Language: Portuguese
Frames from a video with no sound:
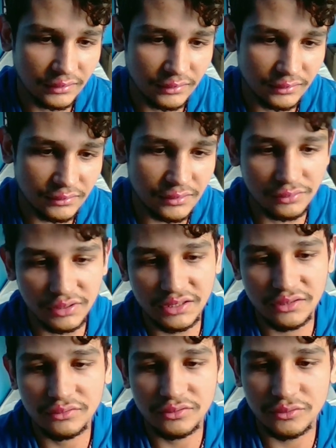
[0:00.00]
não
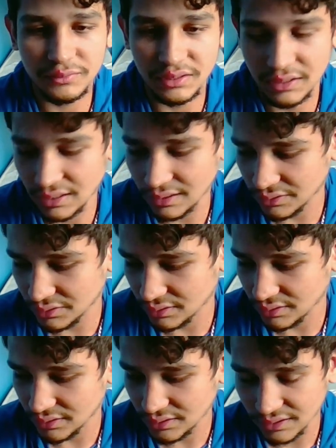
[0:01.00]
deixe nos comentários.
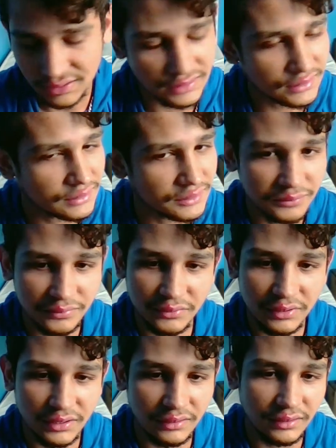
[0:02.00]

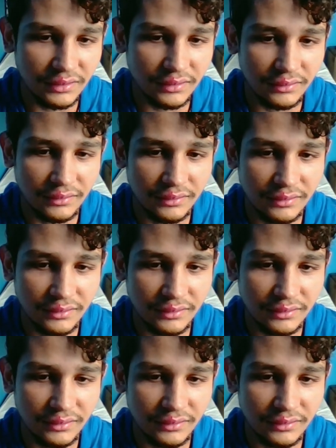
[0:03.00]
Porque,